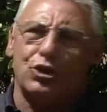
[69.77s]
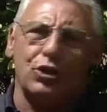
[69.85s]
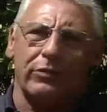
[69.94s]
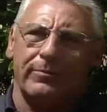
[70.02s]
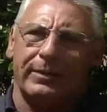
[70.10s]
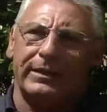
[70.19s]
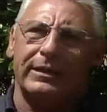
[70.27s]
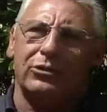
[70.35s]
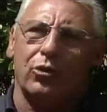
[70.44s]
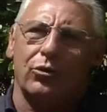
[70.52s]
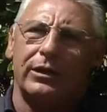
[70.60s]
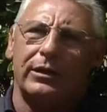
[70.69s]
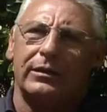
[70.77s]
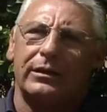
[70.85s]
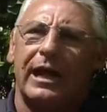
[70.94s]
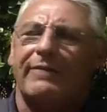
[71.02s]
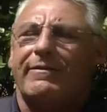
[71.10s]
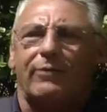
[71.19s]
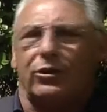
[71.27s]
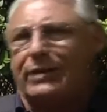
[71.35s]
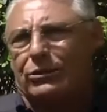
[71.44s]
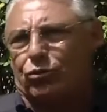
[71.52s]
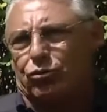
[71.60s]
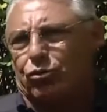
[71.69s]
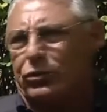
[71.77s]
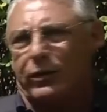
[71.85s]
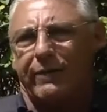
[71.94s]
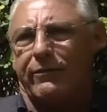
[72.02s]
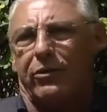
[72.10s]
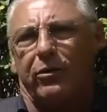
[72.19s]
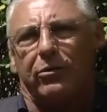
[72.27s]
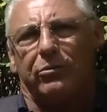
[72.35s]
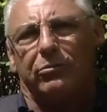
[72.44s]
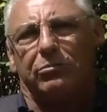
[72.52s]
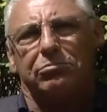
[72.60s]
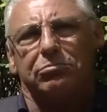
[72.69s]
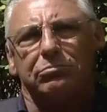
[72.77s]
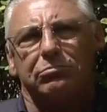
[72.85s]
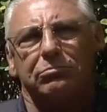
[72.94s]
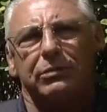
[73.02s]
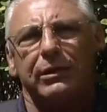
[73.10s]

cinque imprenditori avevano dato tutto, avevano mm,